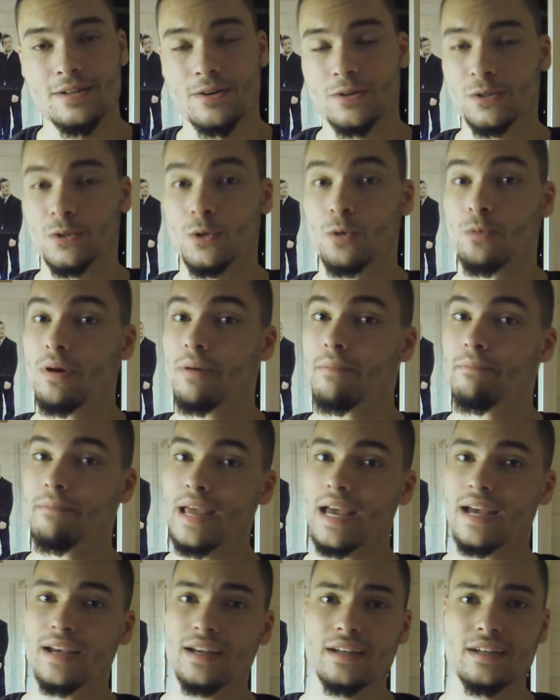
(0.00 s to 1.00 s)
Oktober
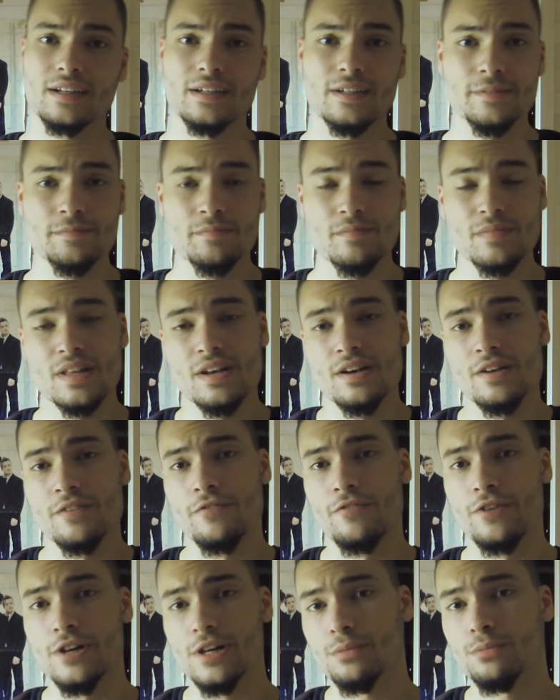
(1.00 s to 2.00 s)
mehrere
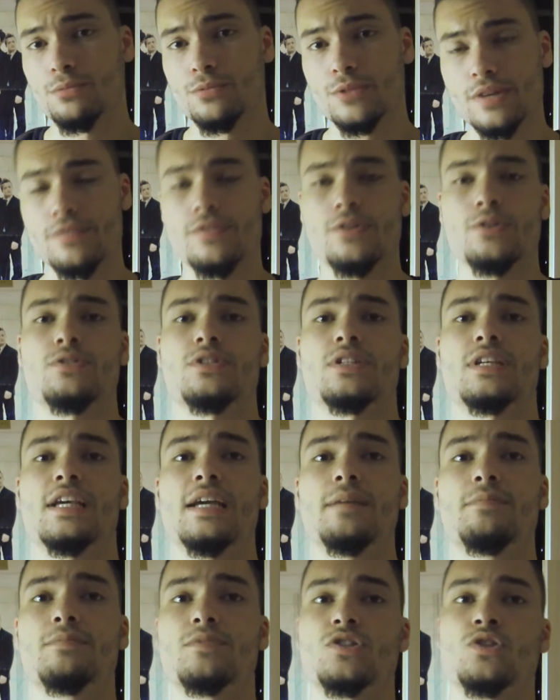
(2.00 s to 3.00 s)
Film-Reviews
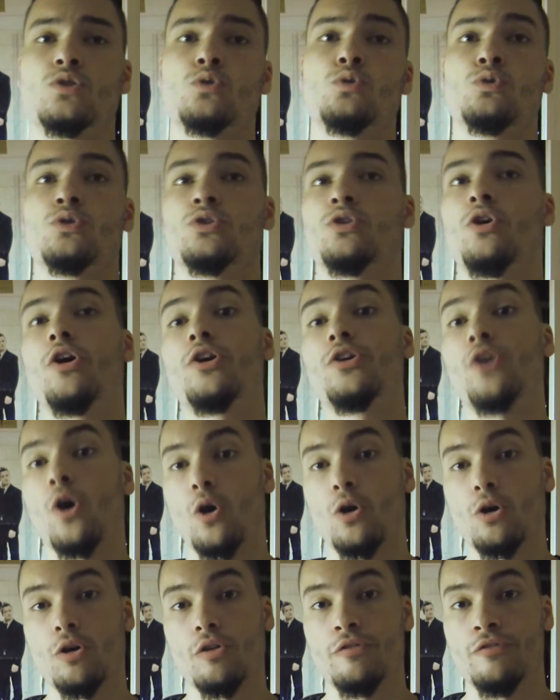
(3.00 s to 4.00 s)
geben zu neuen
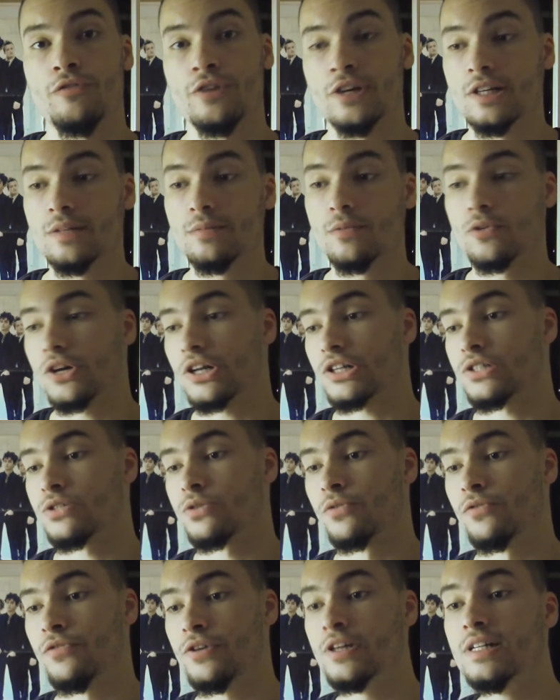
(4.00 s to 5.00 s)
Horrorfilmen oder
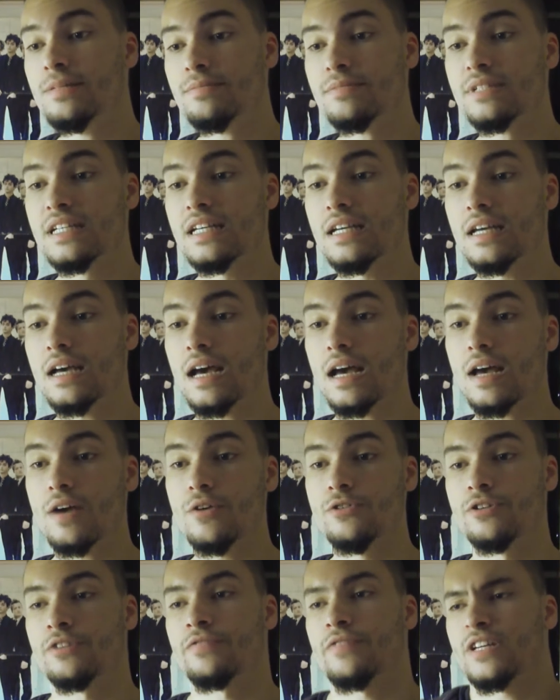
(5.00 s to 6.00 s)
zu Filmen, die
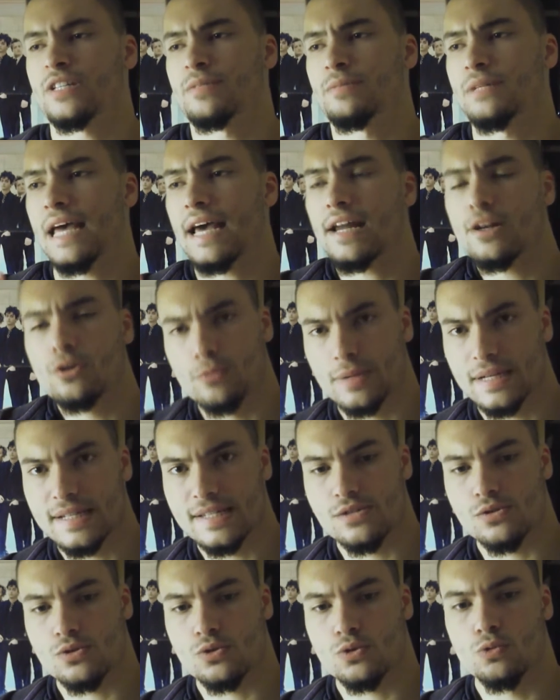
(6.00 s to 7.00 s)
irgendwas mit
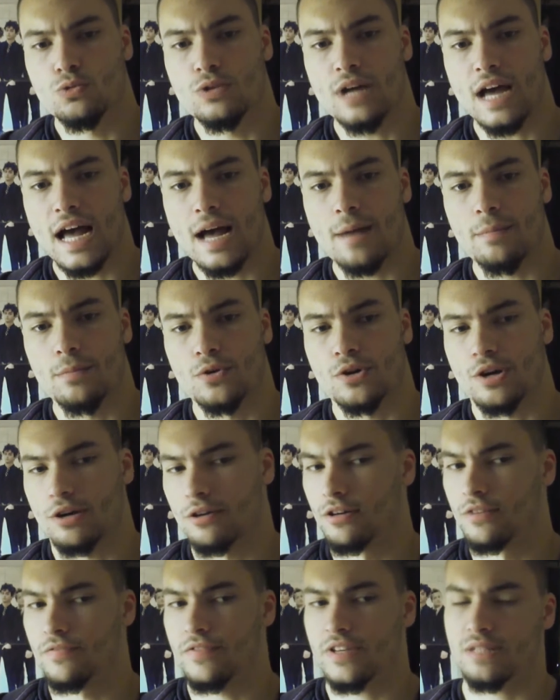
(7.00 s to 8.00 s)
Halloween zu tun haben oder
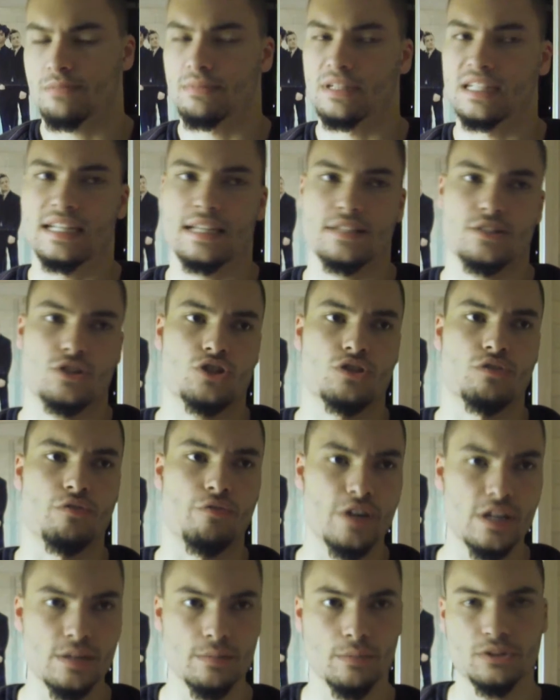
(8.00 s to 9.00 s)
irgendwas mit klassischen
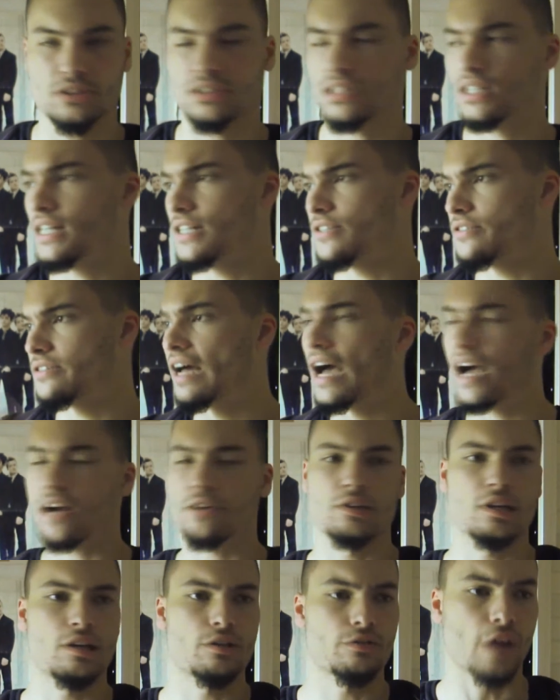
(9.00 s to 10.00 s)
Filmmonstern, also
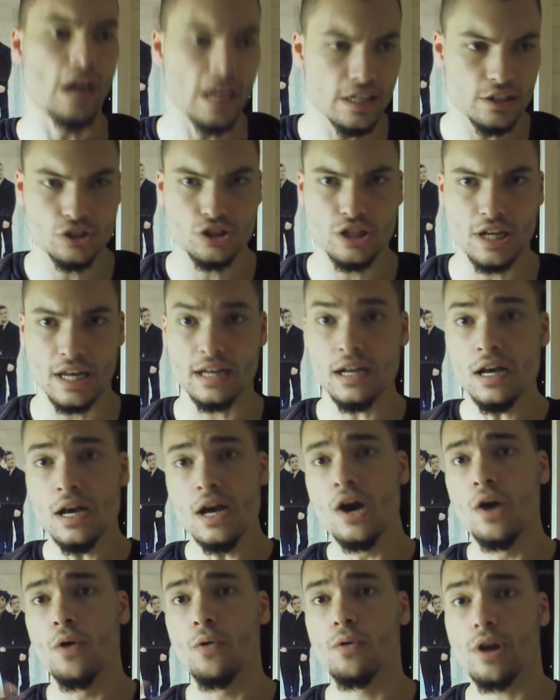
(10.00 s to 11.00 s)
Dracula und Frankenstein
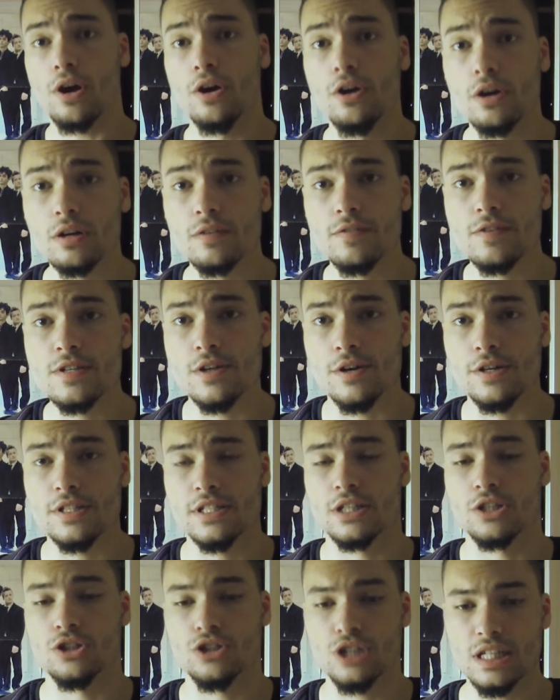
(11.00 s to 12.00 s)
oder irgendwie
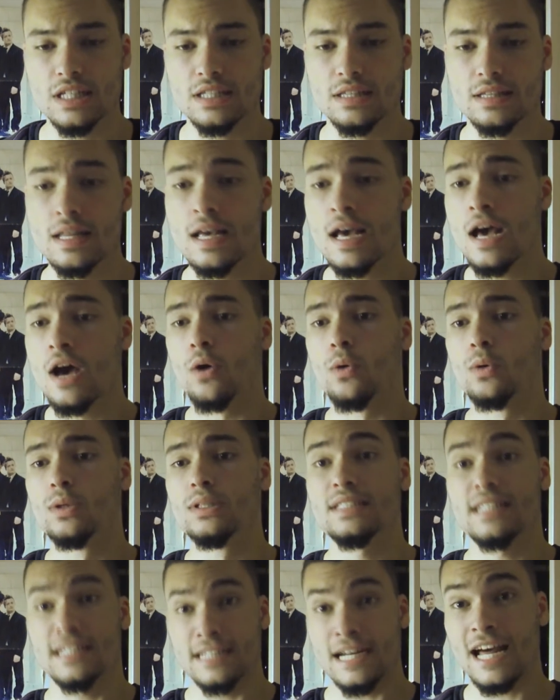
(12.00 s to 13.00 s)
solche Geschichten
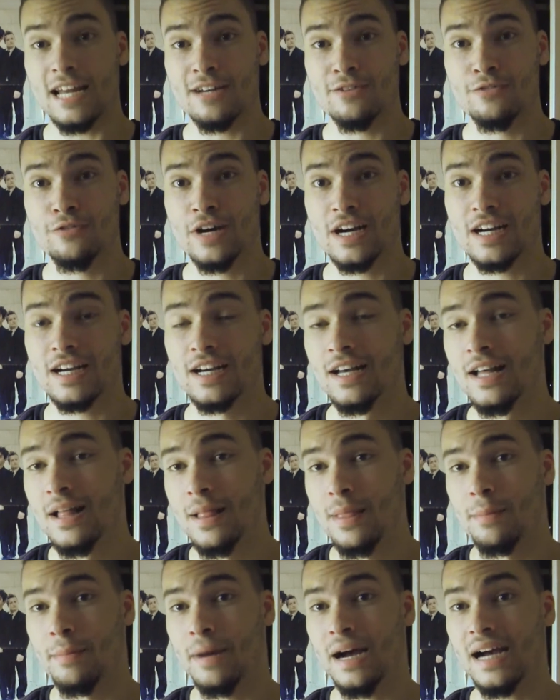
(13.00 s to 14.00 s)
und den Anfang
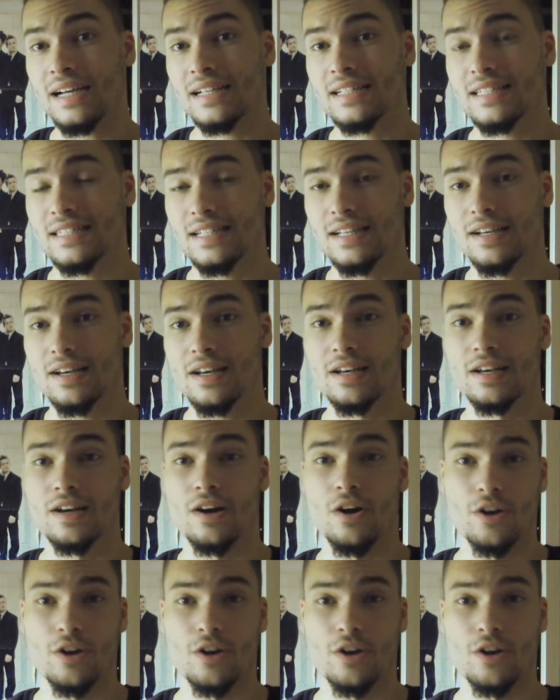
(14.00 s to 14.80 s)
macht äh,